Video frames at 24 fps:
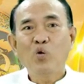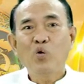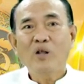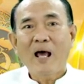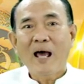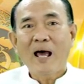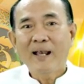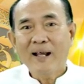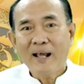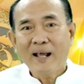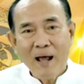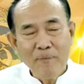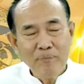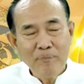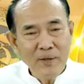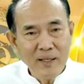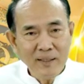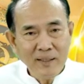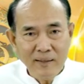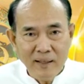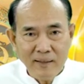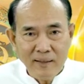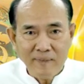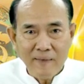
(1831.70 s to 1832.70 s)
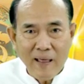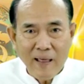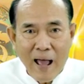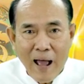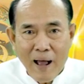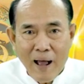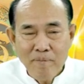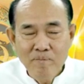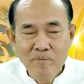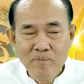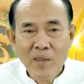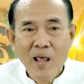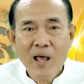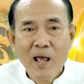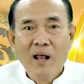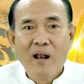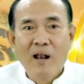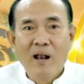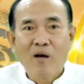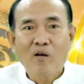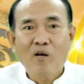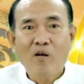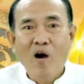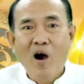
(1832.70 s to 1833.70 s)
กท่านนะครับที่ติดตาม
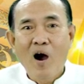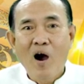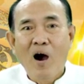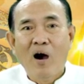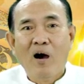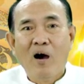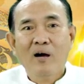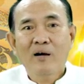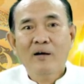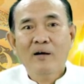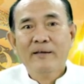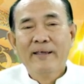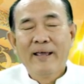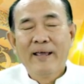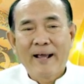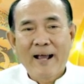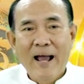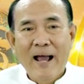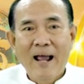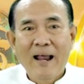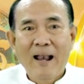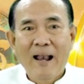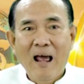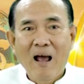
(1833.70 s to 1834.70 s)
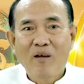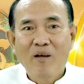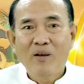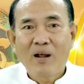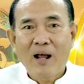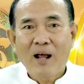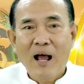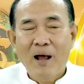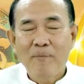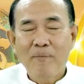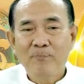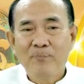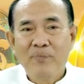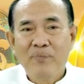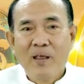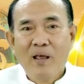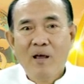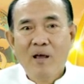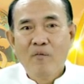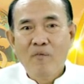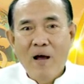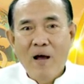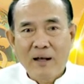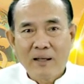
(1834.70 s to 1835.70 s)
แล้วก็ยังไงแล้วนะครับ
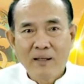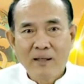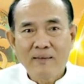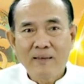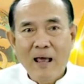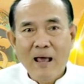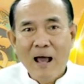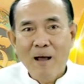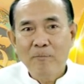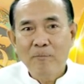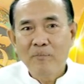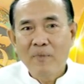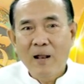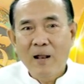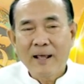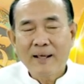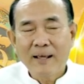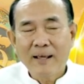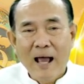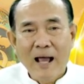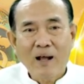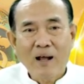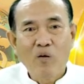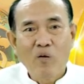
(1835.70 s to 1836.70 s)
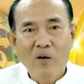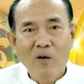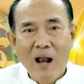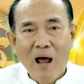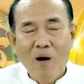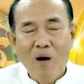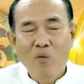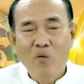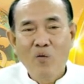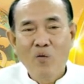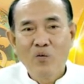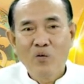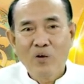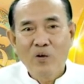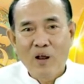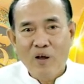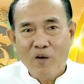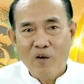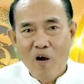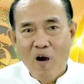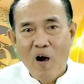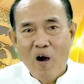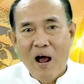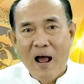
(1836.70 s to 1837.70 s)
ฝากติดตามรายการของเรา แล้ว
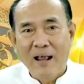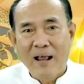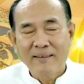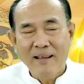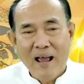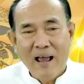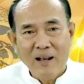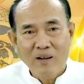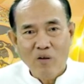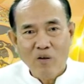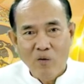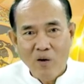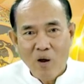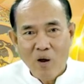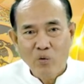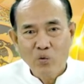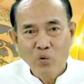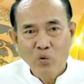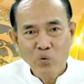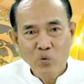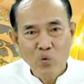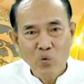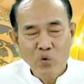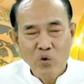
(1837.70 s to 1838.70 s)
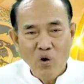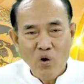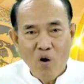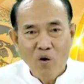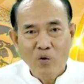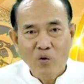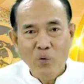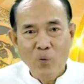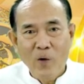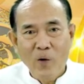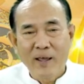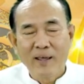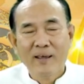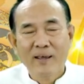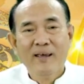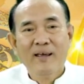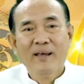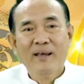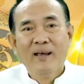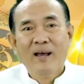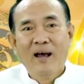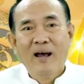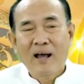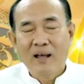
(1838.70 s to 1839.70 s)
ก็อาจารย์ของเราทุก ๆ ช่องด้วย
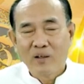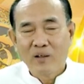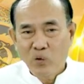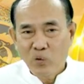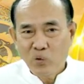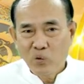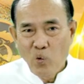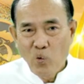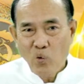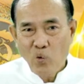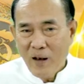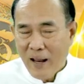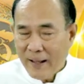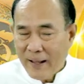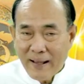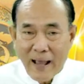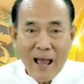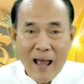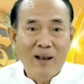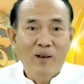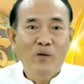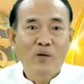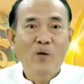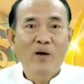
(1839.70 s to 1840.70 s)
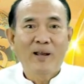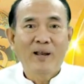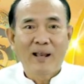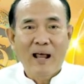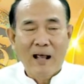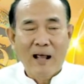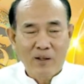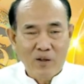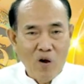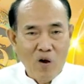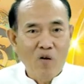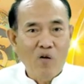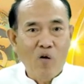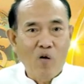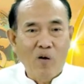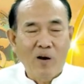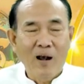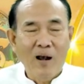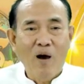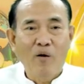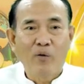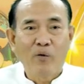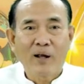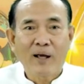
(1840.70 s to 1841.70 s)
ทุก ๆรายการด้วยทางช่องของ
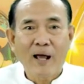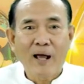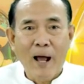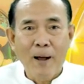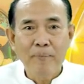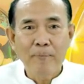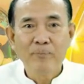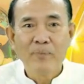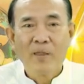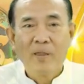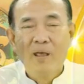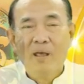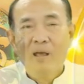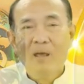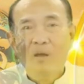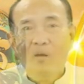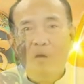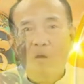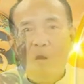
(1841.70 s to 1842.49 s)
เรานะครับ ข